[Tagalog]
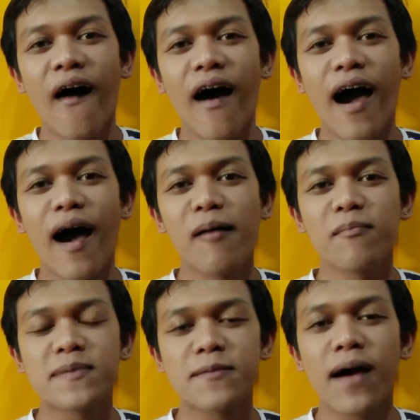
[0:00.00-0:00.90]

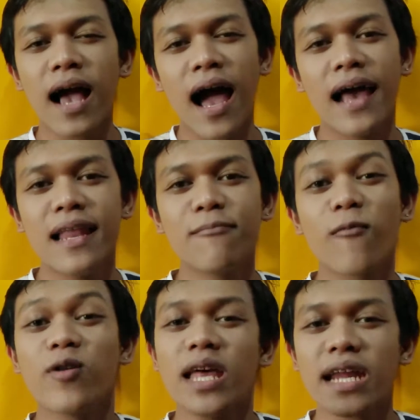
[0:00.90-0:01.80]
um, sa
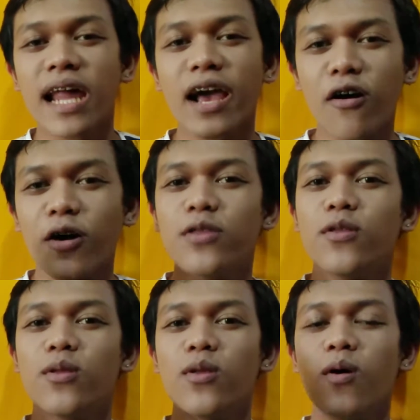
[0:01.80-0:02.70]
pag-aalam ko na record
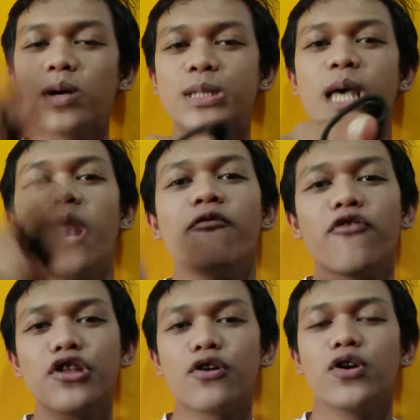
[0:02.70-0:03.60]
nung
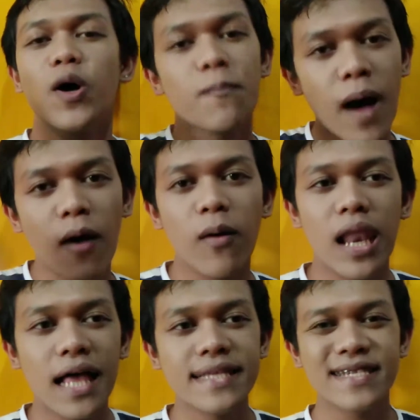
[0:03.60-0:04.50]
cellphone ko yung
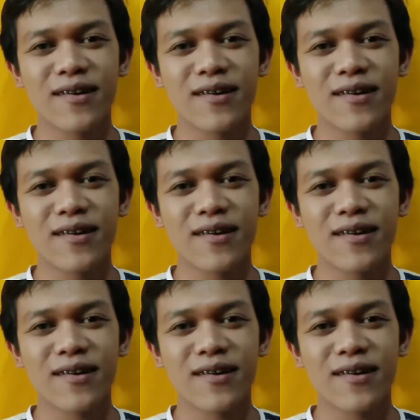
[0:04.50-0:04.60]
pag-ulan.